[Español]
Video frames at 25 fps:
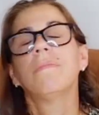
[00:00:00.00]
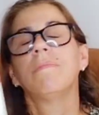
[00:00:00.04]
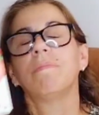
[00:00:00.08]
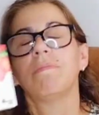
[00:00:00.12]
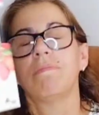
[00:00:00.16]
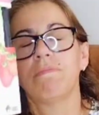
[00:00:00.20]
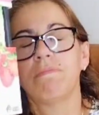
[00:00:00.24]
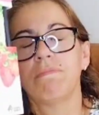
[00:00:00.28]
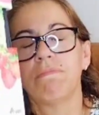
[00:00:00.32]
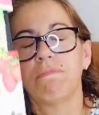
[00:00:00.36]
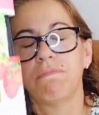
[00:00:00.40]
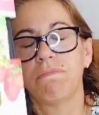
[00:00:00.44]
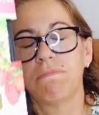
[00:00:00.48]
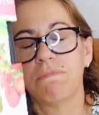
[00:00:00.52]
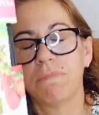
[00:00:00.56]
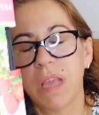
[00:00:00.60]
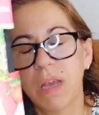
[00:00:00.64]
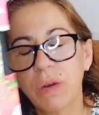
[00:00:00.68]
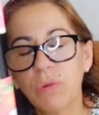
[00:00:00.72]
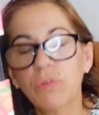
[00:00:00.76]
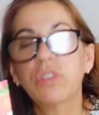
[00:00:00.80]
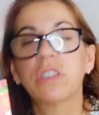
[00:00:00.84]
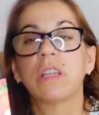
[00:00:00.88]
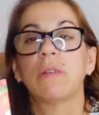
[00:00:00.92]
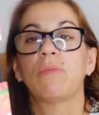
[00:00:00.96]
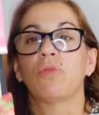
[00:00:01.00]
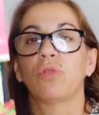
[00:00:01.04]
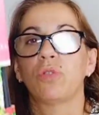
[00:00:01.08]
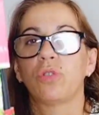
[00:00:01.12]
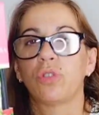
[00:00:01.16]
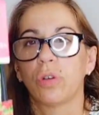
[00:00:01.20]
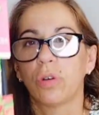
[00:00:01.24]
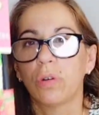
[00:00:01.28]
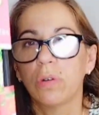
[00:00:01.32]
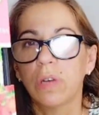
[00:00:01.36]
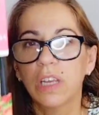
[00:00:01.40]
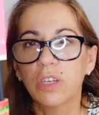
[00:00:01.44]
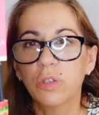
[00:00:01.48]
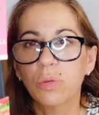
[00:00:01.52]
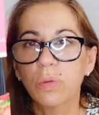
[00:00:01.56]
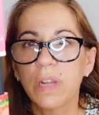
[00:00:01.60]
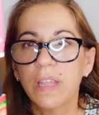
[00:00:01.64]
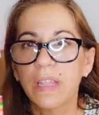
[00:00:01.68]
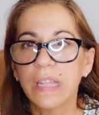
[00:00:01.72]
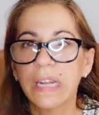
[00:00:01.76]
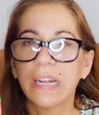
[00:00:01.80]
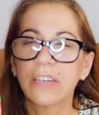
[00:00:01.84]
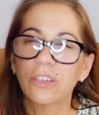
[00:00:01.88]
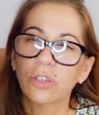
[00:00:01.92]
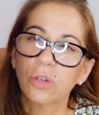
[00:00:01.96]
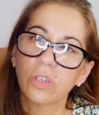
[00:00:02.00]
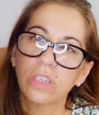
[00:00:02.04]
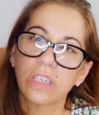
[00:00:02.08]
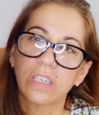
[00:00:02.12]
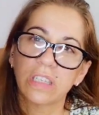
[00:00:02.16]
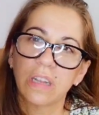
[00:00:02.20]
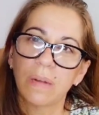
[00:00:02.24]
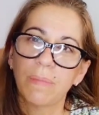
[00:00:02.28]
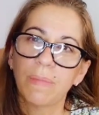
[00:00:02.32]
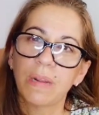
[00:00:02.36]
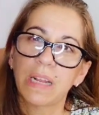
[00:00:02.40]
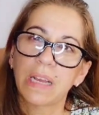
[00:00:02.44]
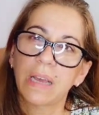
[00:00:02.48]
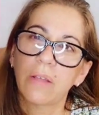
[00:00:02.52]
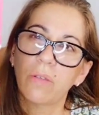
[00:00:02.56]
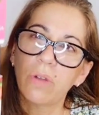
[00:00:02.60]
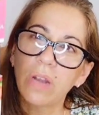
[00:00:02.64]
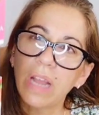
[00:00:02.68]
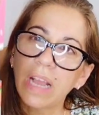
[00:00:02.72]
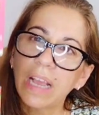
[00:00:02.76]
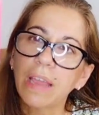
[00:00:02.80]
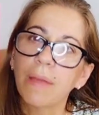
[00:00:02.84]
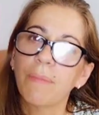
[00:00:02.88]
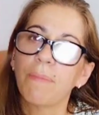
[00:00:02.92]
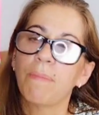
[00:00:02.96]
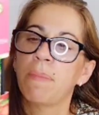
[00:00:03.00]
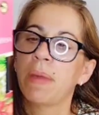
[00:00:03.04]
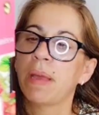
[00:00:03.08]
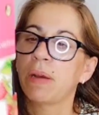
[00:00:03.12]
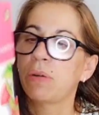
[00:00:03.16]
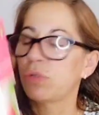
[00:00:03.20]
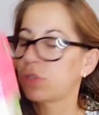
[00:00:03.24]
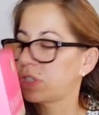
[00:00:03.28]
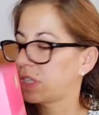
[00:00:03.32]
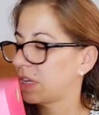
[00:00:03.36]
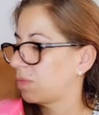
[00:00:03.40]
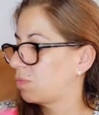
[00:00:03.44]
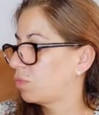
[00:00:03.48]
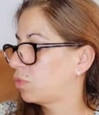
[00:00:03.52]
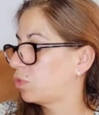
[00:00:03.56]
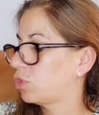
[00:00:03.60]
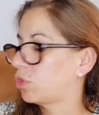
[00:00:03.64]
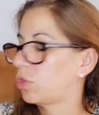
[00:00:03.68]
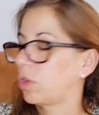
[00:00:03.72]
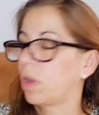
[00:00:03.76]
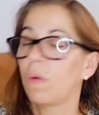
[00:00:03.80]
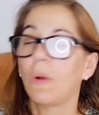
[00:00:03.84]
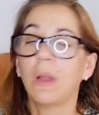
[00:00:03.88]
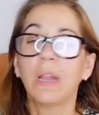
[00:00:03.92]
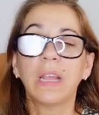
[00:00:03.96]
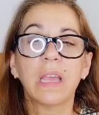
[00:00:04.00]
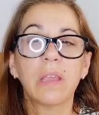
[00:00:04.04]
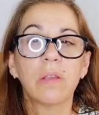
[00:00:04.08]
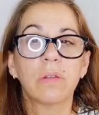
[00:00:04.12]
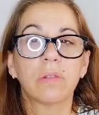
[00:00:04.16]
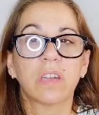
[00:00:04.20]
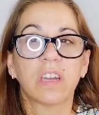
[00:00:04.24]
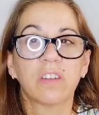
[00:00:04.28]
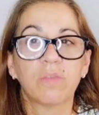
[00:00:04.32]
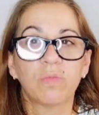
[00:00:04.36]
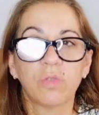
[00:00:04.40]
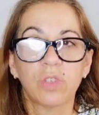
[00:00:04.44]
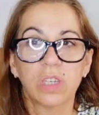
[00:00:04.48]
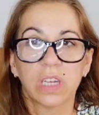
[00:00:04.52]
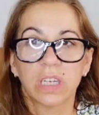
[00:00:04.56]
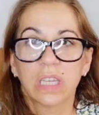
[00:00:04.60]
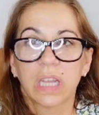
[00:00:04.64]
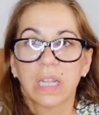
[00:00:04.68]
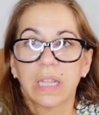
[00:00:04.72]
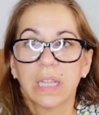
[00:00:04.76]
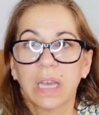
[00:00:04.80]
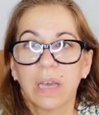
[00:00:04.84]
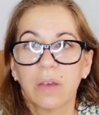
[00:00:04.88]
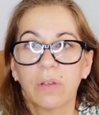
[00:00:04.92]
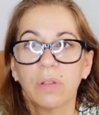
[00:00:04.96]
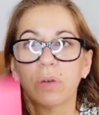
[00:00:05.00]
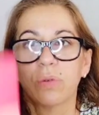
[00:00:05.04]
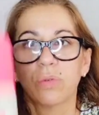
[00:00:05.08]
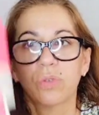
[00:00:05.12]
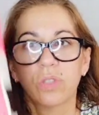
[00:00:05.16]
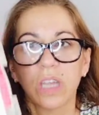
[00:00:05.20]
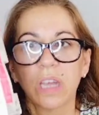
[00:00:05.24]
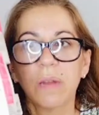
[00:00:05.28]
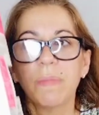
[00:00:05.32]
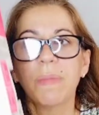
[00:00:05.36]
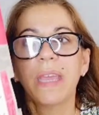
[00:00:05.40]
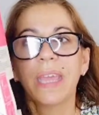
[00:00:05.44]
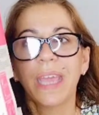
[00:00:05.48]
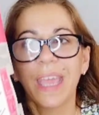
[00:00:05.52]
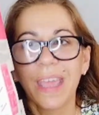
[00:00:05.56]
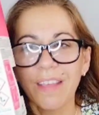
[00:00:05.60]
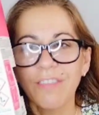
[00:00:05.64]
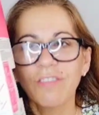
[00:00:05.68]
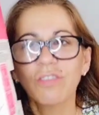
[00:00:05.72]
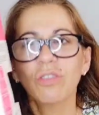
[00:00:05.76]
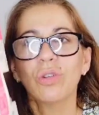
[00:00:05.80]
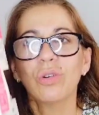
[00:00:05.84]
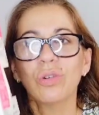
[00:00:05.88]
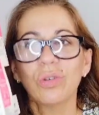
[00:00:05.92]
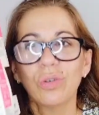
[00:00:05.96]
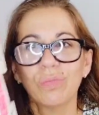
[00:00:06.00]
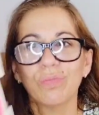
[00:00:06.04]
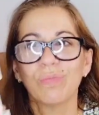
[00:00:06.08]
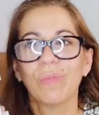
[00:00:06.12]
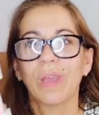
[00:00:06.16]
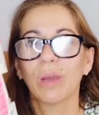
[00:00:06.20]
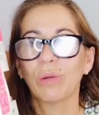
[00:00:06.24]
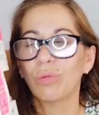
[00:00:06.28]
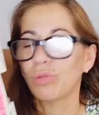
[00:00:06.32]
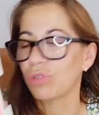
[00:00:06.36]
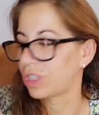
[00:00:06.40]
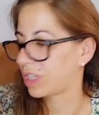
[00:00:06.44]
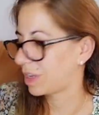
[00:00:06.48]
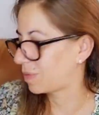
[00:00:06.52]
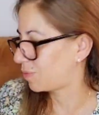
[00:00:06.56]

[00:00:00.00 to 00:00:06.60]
Mm, me gusta mucho. Es una de las cosas del Mercadona que me gusta mucho. Igual que hay otras muchas que han dejado de gustarme, esto me gusta